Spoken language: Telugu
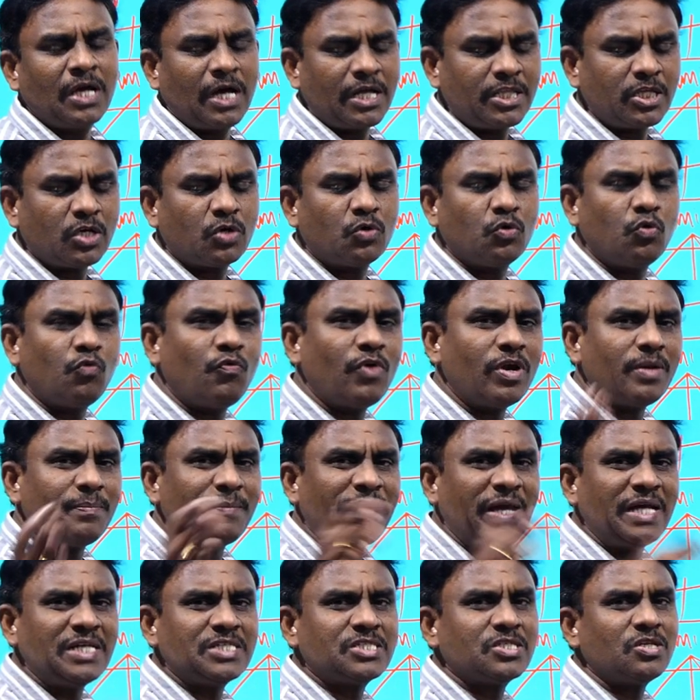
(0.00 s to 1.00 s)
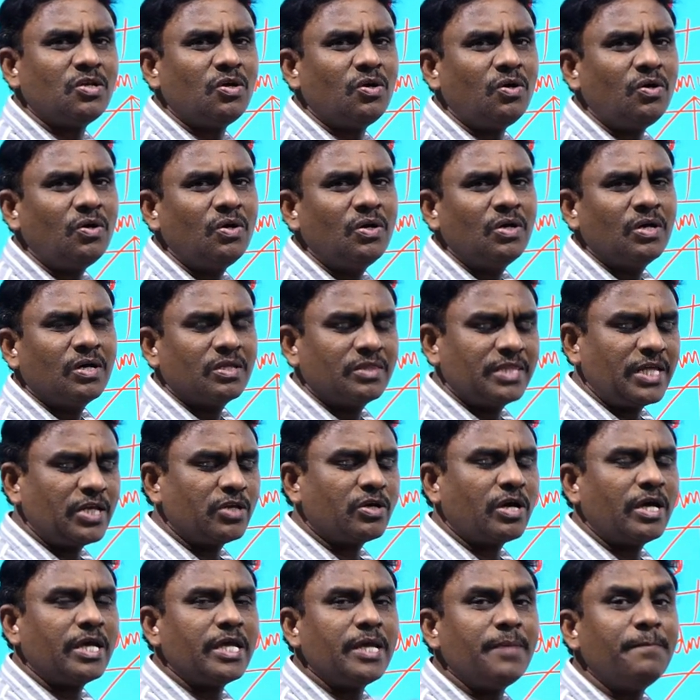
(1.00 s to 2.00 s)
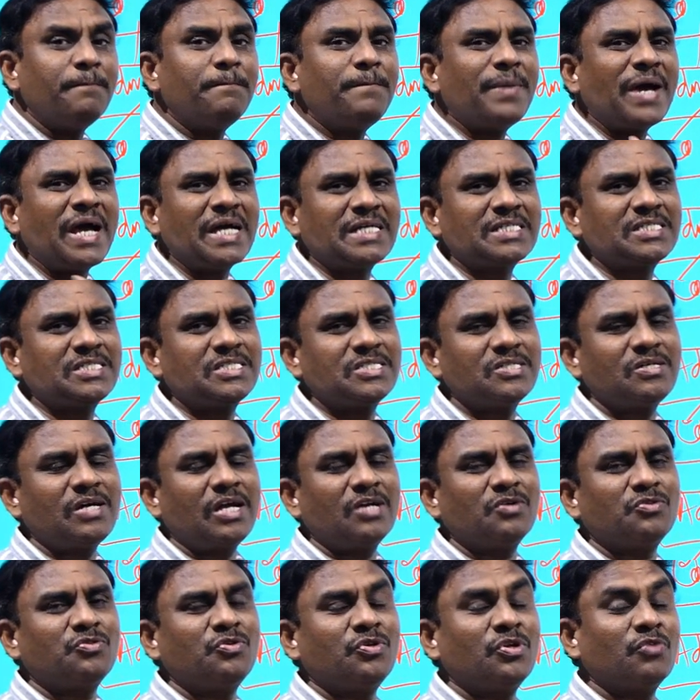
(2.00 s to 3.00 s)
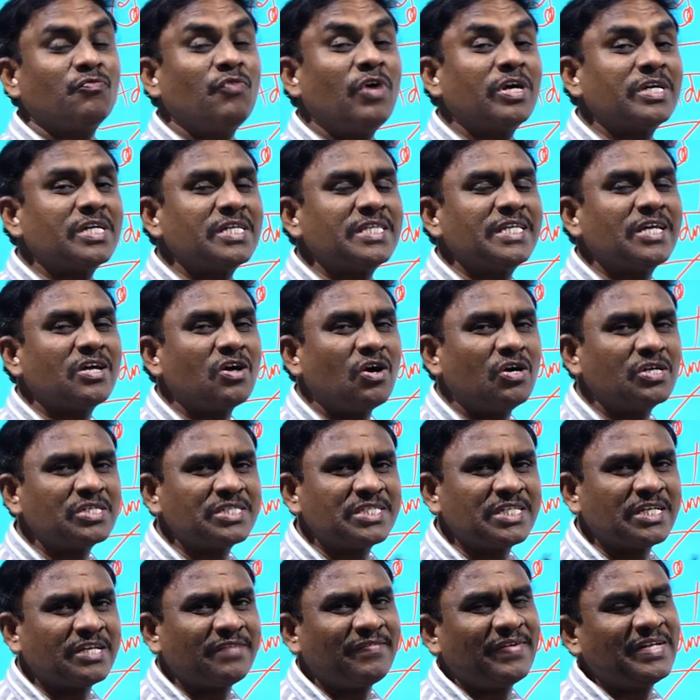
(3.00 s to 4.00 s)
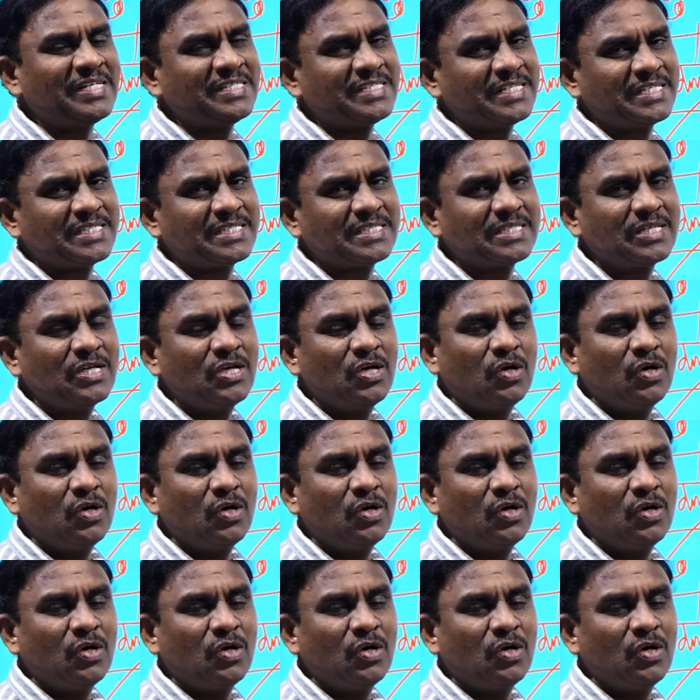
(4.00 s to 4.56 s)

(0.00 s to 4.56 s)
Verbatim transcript: అదే గ్రూప్ వన్ మెయిన్స్లో దానికి ఇంపాక్ట్ అడుగుతుంటారు వాట్ ఆర్ ది కాన్సిక్వెన్సెస్